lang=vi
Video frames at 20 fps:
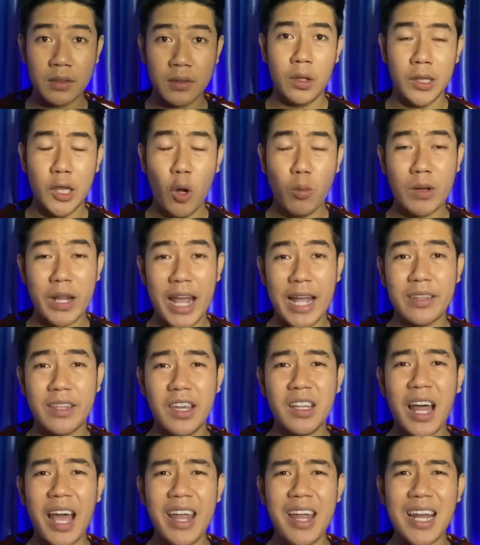Lúc này anh
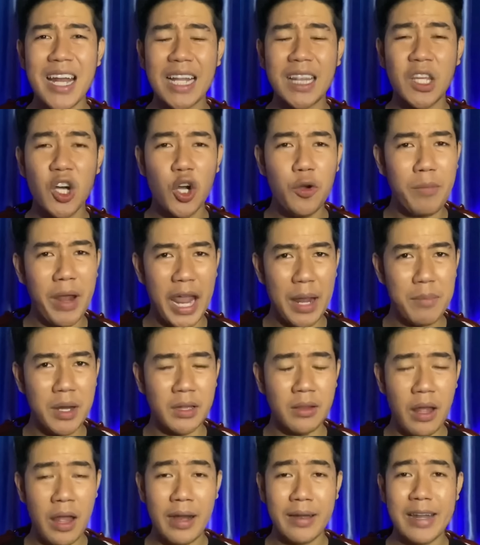chỉ thấy là thương mẹ
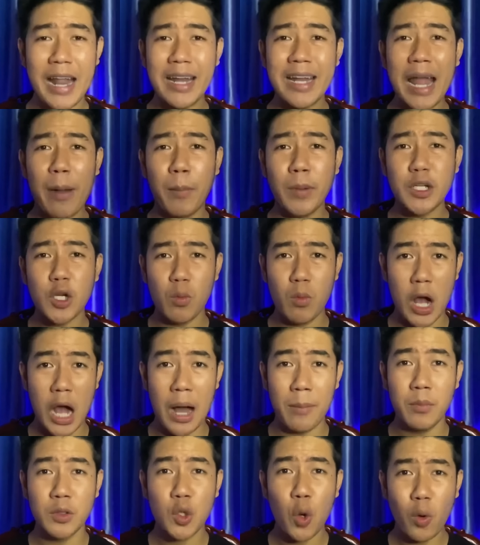mình đã nằm ở trong
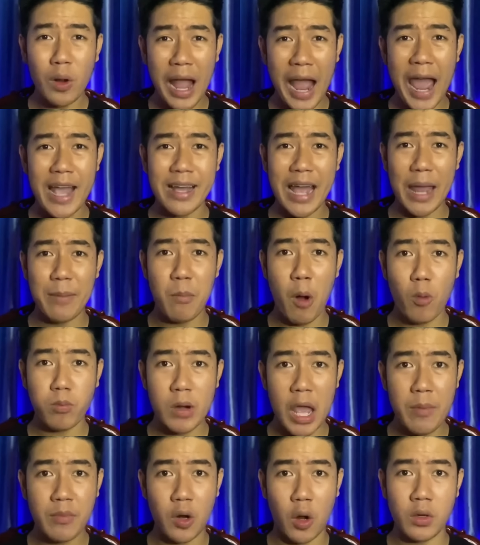hòm suốt 2 ngày một
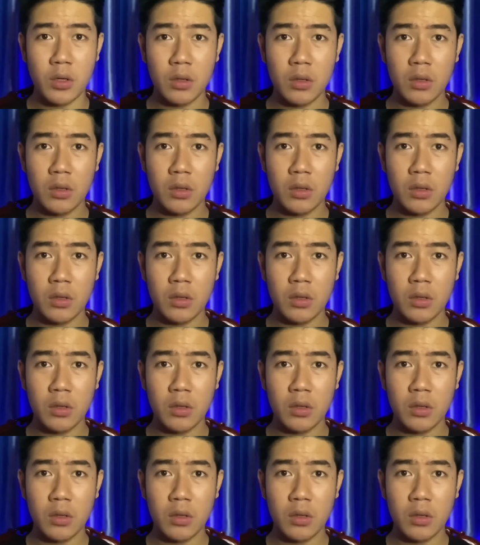đêm rồi